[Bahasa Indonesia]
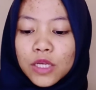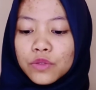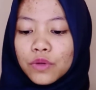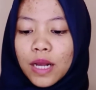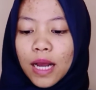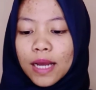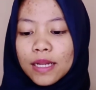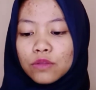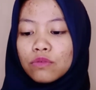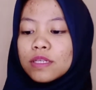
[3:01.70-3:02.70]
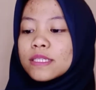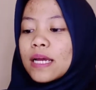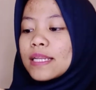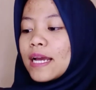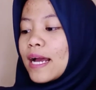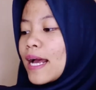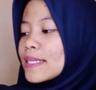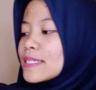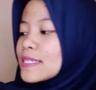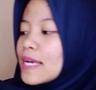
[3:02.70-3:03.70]
juga ada tulisannya
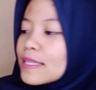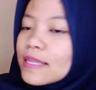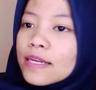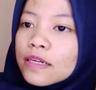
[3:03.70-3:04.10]
khasiat dan